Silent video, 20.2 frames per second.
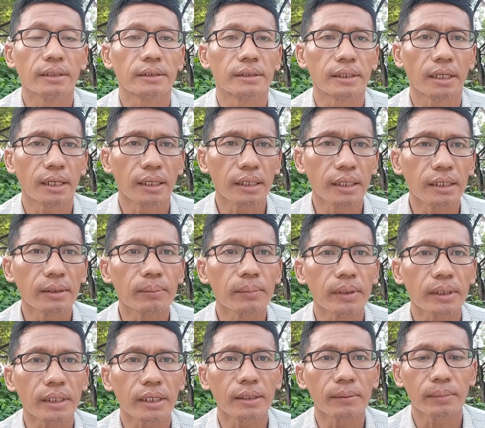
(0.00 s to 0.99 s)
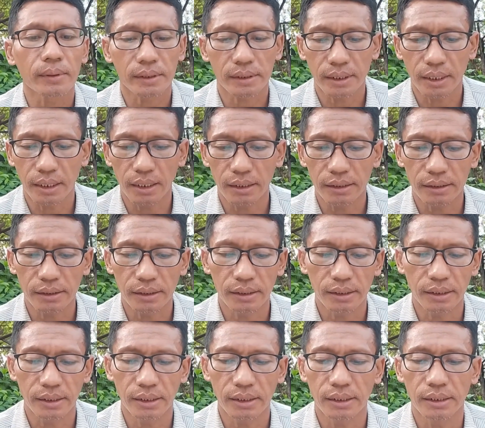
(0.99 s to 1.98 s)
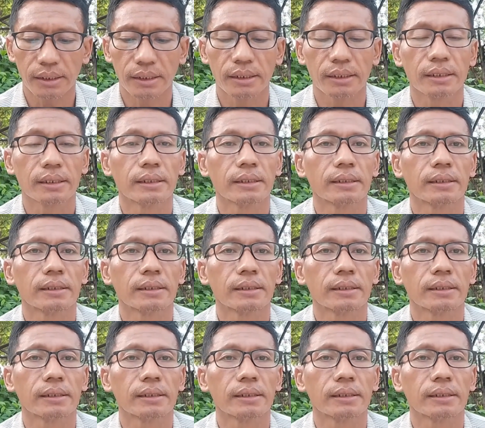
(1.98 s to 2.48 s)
dan jangan pernah berjalan sendiri.